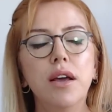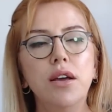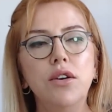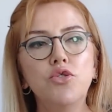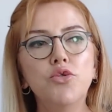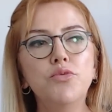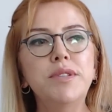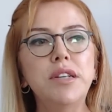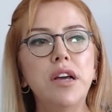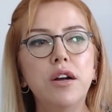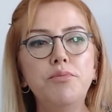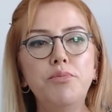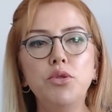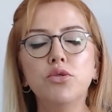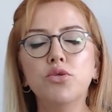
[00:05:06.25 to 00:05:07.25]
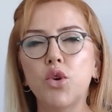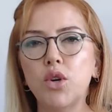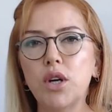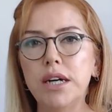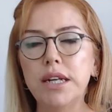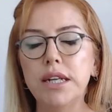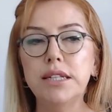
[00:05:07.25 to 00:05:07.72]
Jüpiter Plüto
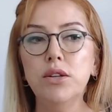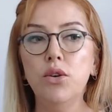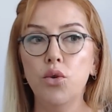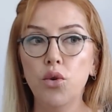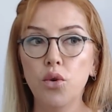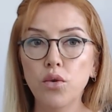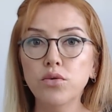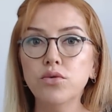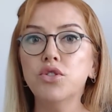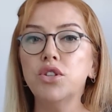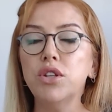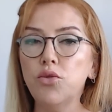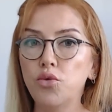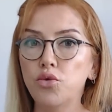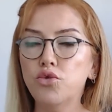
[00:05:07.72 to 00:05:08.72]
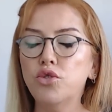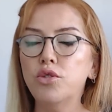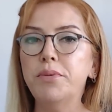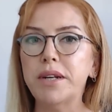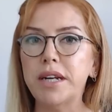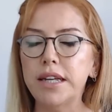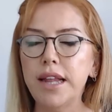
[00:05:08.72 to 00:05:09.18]
karesi oldukça güçlü
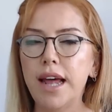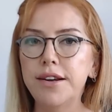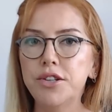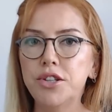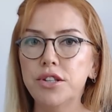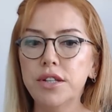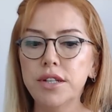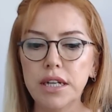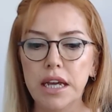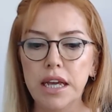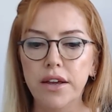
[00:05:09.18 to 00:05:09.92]
bir enerjidir